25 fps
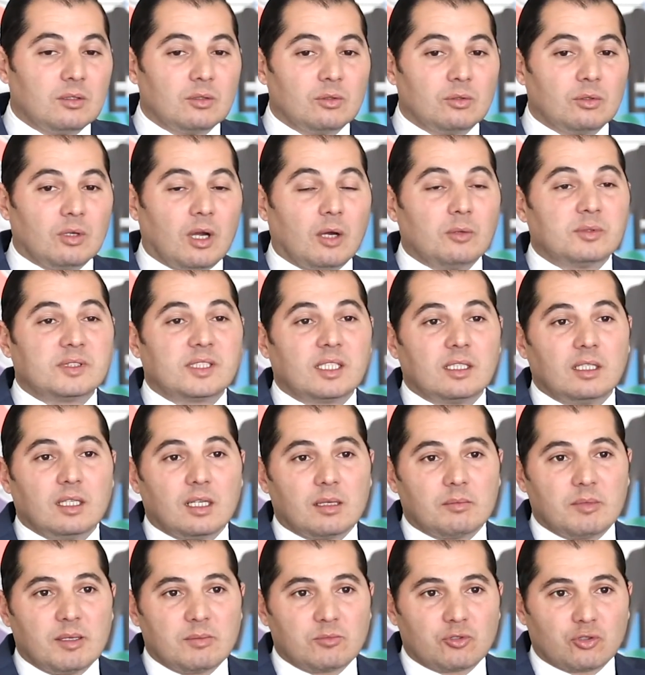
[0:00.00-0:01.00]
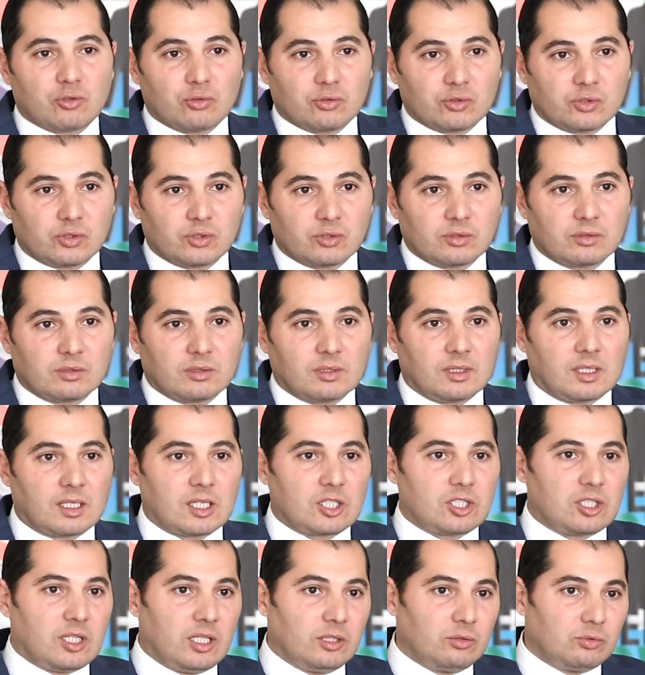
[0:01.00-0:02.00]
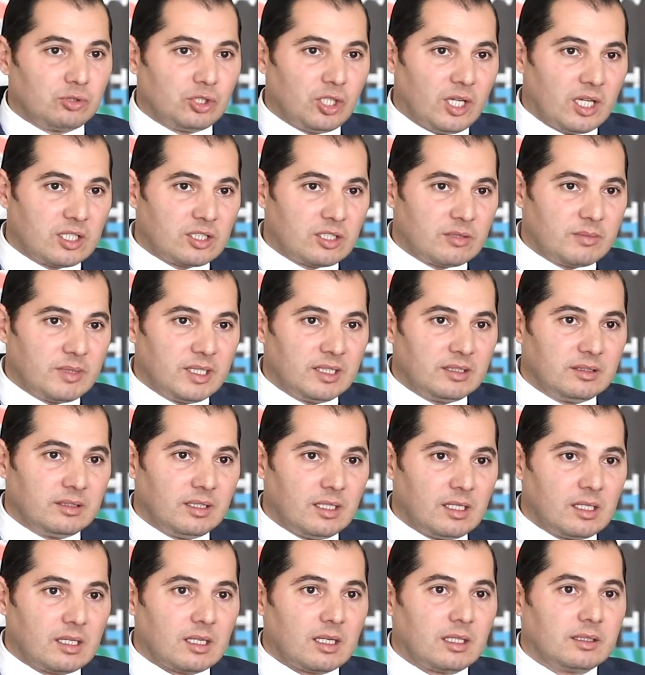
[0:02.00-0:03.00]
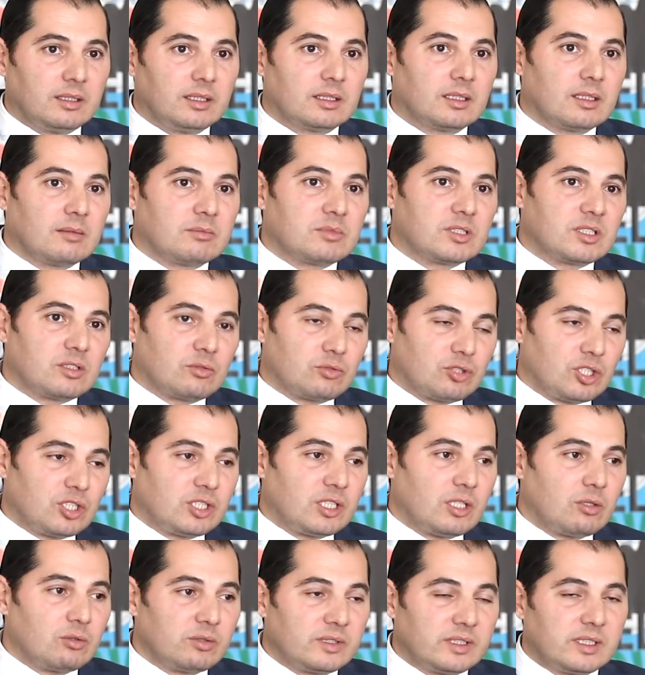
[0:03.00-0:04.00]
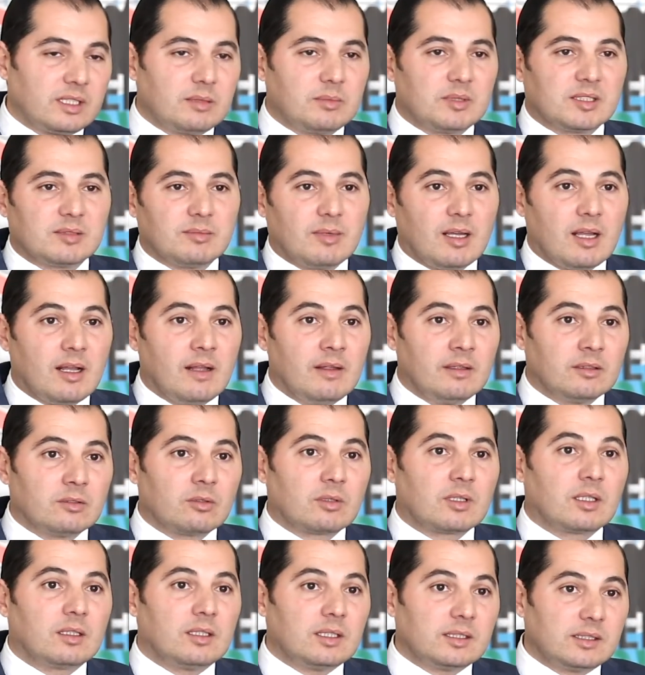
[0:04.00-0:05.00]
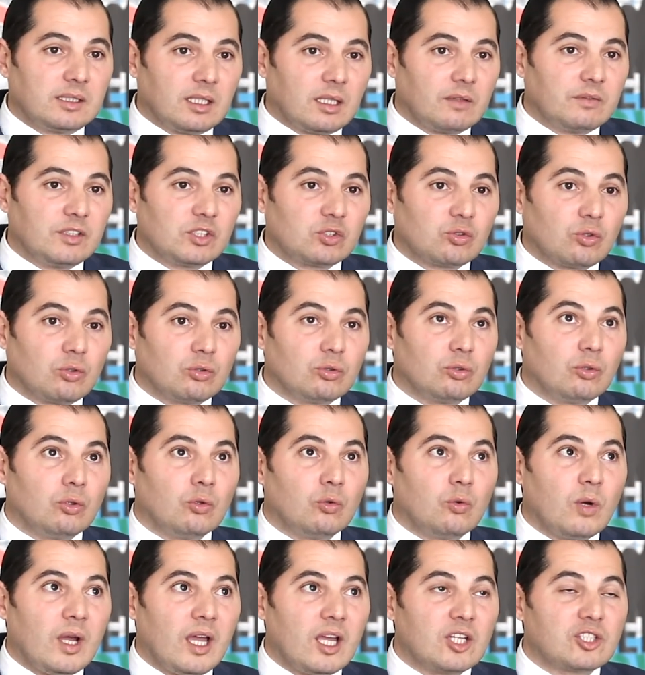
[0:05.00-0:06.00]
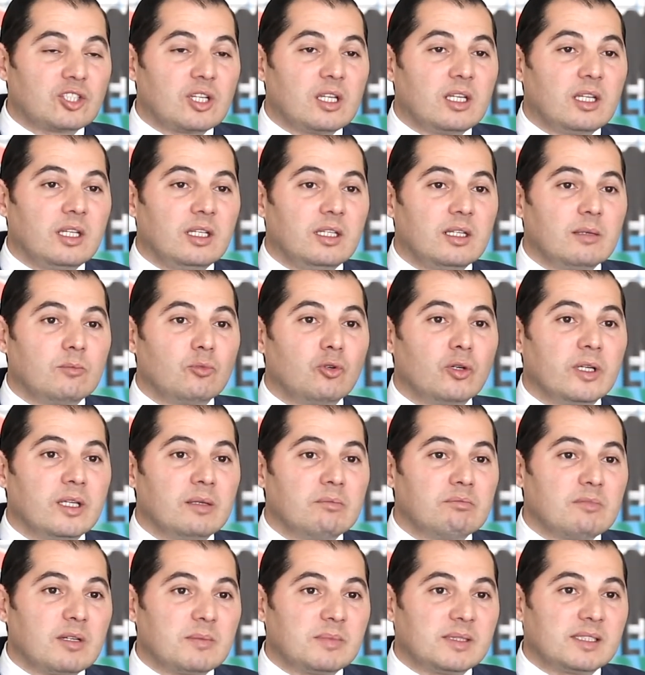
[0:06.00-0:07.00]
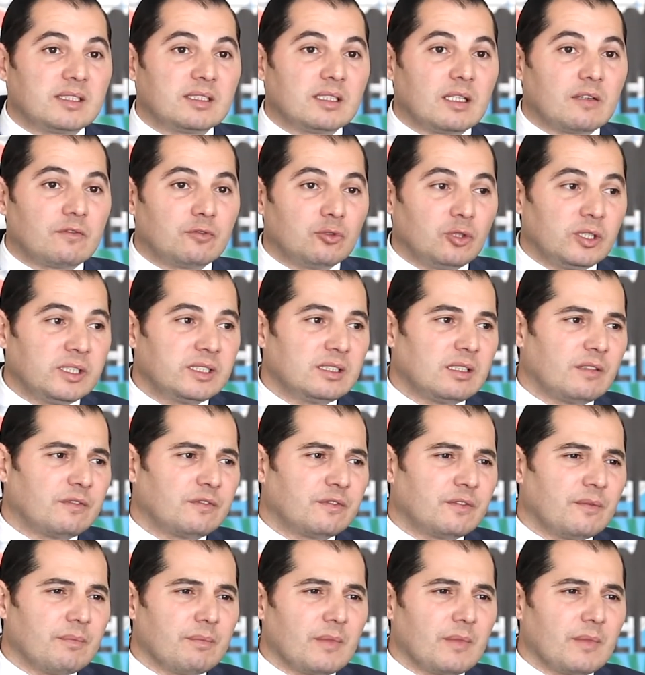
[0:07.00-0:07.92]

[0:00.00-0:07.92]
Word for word: وعاوتاني لا ميم شوز الراجل عنده شي حاجه ما يدار غادي يطلب الزوجه ديالو تسربس معاه دونك هاد لي سيرفيس روندو هو حاجه اللي هي مهمه بزاف وحتى